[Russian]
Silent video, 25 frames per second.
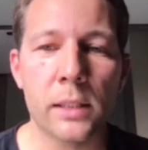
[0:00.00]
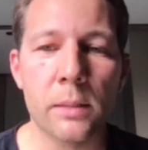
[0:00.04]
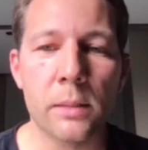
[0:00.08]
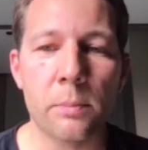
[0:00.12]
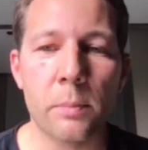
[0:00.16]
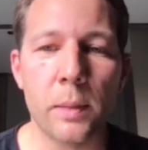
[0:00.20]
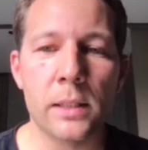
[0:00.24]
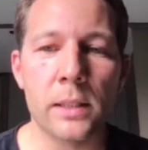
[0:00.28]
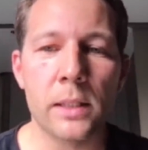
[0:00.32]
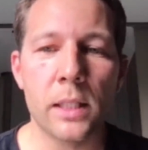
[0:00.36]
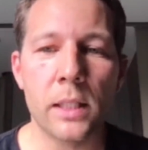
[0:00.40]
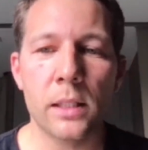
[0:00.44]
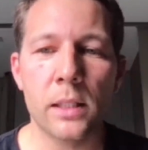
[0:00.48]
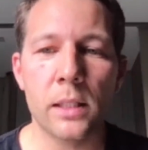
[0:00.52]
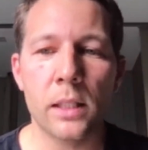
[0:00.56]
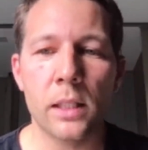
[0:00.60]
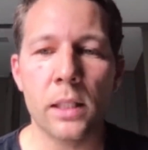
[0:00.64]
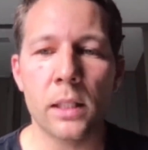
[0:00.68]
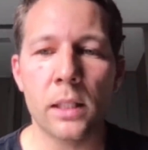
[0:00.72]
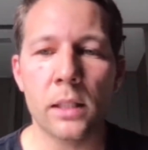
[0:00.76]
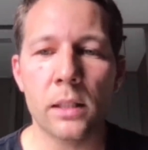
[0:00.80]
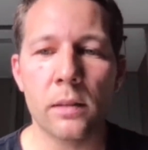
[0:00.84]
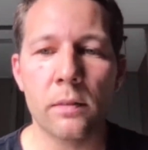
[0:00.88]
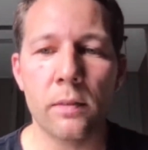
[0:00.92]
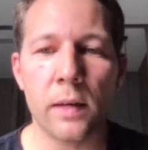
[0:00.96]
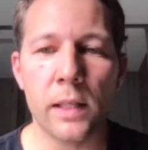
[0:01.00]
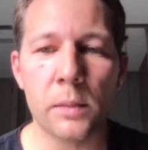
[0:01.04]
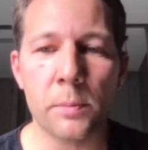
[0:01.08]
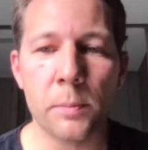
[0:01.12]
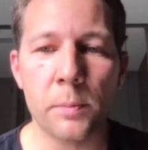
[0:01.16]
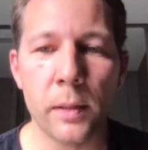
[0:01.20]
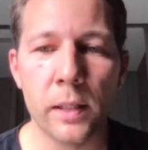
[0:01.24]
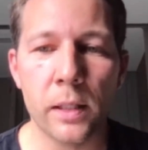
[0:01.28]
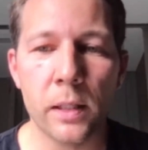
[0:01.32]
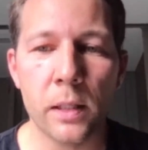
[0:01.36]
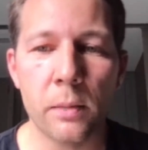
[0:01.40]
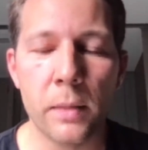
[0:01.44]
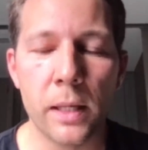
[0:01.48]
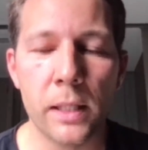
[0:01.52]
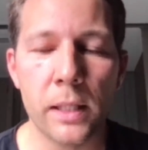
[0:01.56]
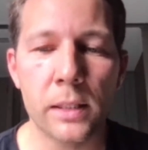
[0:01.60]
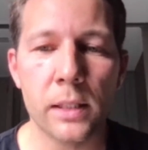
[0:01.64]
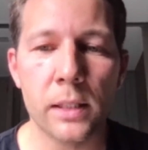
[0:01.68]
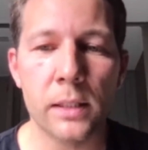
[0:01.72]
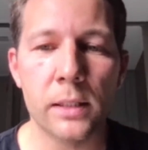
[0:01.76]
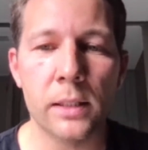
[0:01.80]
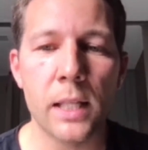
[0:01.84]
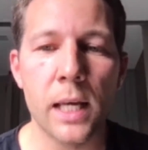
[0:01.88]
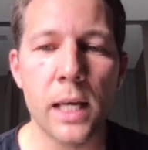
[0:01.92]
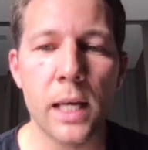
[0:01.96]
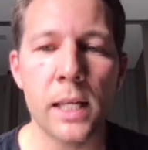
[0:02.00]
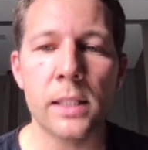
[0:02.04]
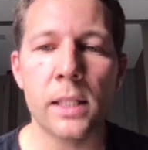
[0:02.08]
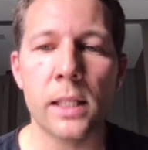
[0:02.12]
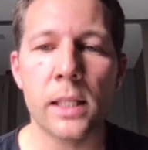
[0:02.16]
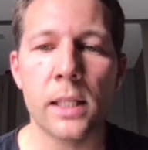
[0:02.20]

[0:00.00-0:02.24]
за последние два с половиной месяца здесь,